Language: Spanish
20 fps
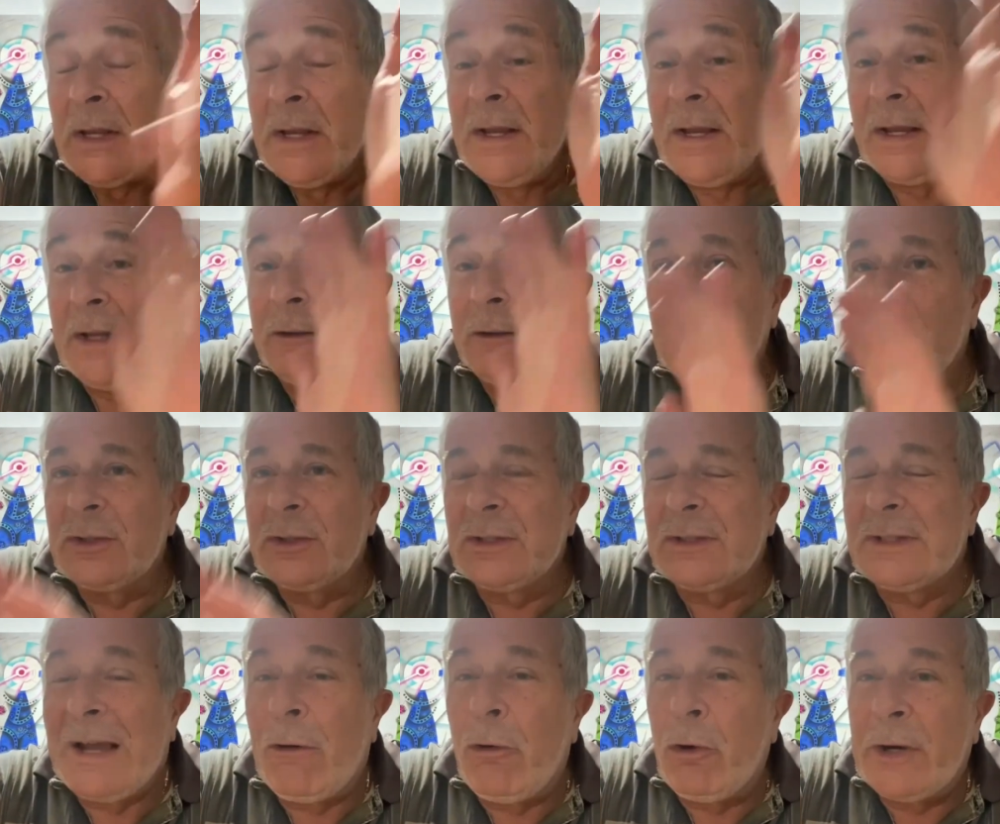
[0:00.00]
Entonces
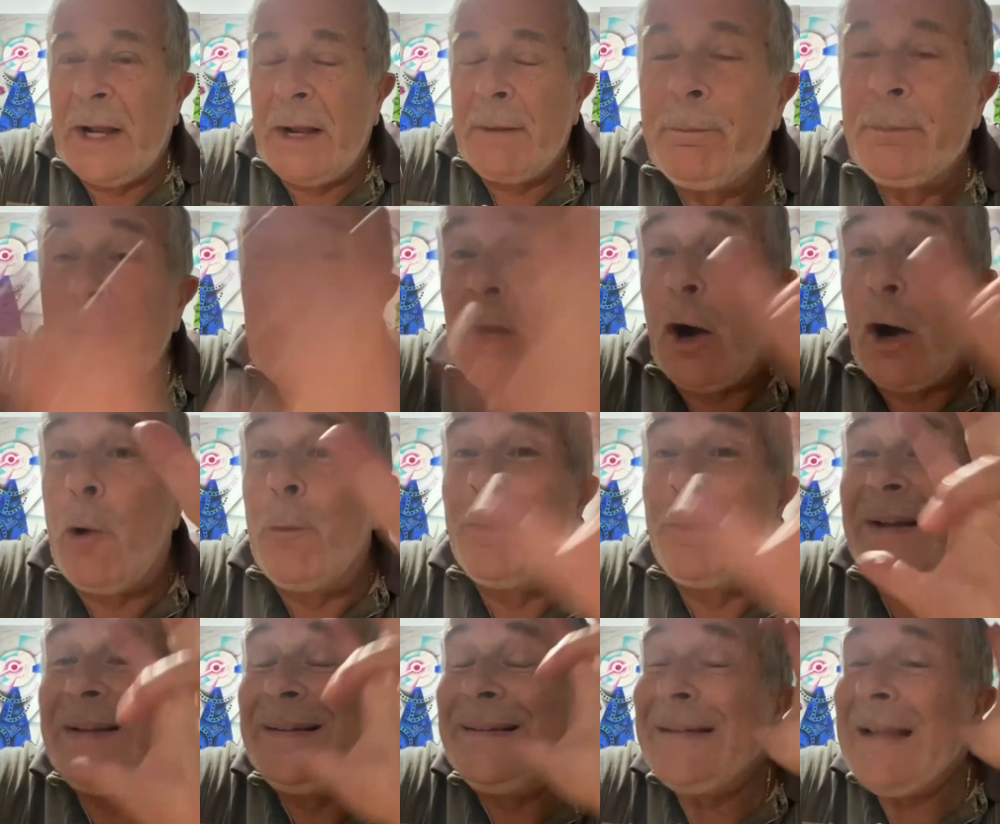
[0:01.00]
ahora
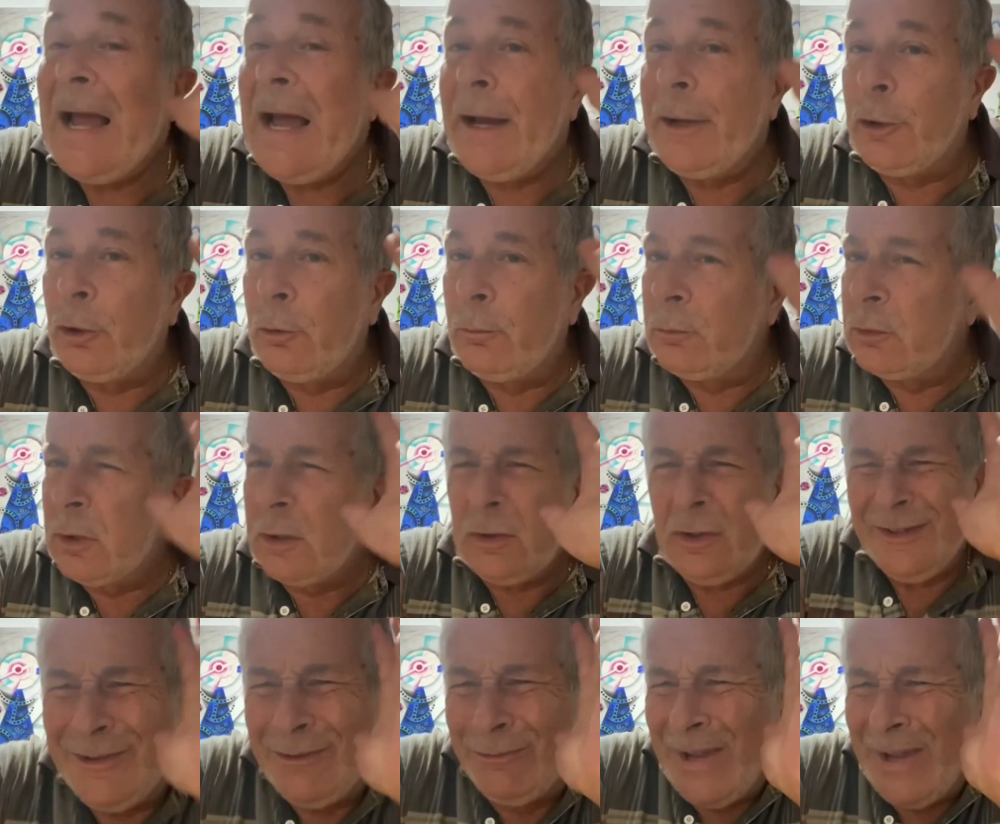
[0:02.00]
aumentaron,
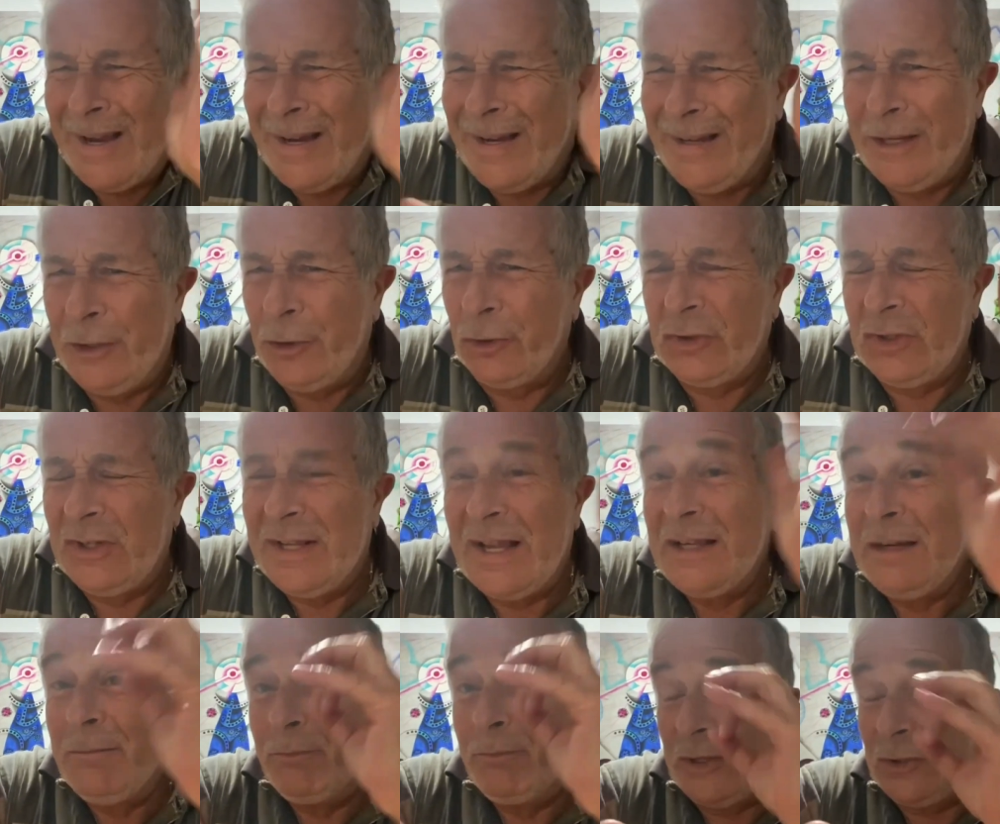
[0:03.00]
es una generosidad
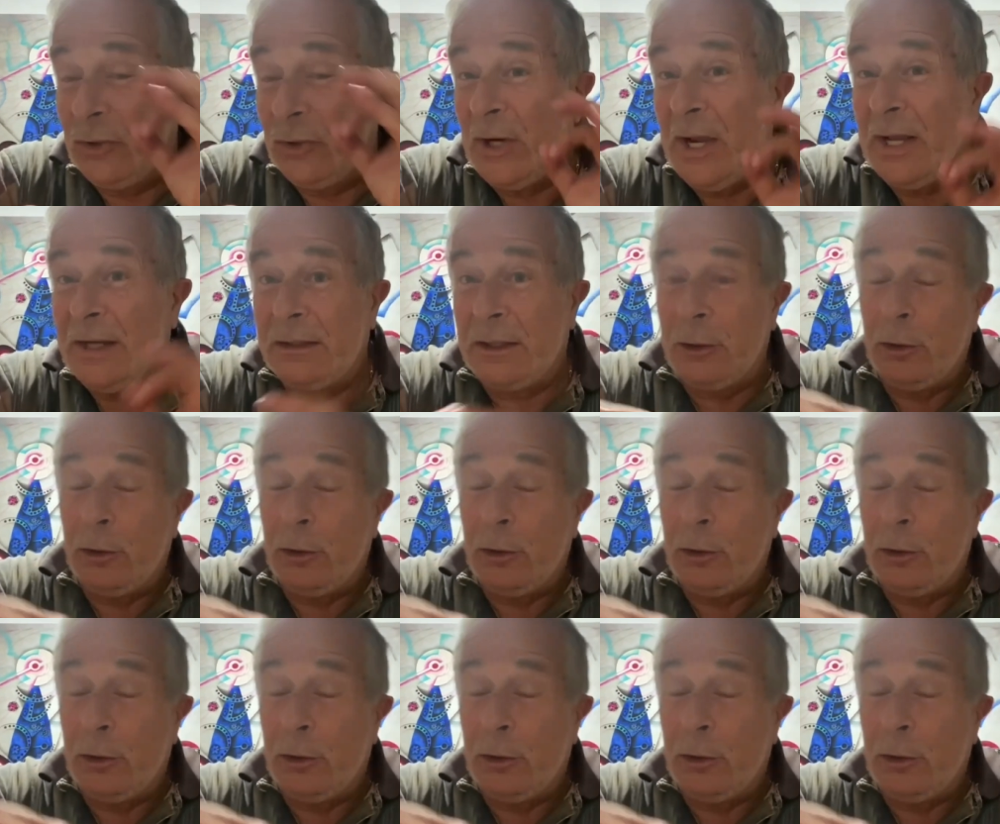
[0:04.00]
impresionante,